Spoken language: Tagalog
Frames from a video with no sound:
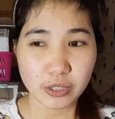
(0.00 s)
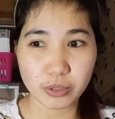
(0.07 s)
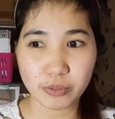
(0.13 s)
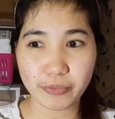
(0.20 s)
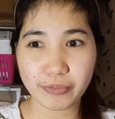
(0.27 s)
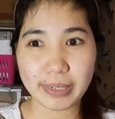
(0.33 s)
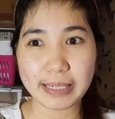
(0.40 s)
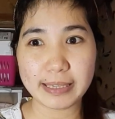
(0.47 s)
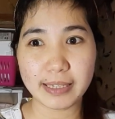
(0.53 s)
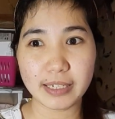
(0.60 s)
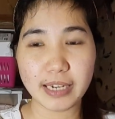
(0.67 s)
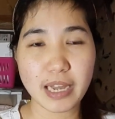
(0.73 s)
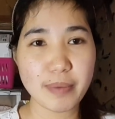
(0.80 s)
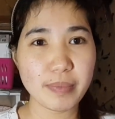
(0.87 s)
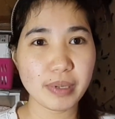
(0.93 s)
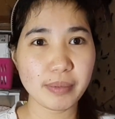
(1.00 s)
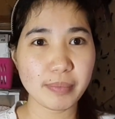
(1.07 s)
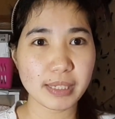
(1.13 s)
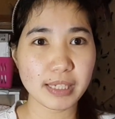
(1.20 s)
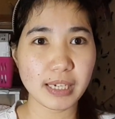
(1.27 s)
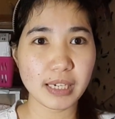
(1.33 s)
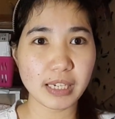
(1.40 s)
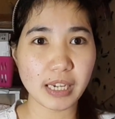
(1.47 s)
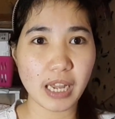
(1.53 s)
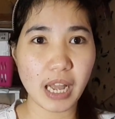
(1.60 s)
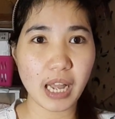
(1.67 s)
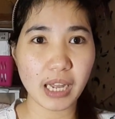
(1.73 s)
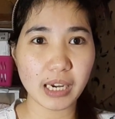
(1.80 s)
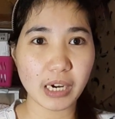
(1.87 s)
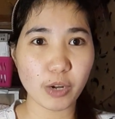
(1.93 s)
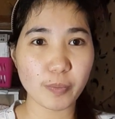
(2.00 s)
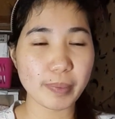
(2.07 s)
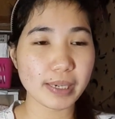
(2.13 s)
so, flight na namin, madaling araw.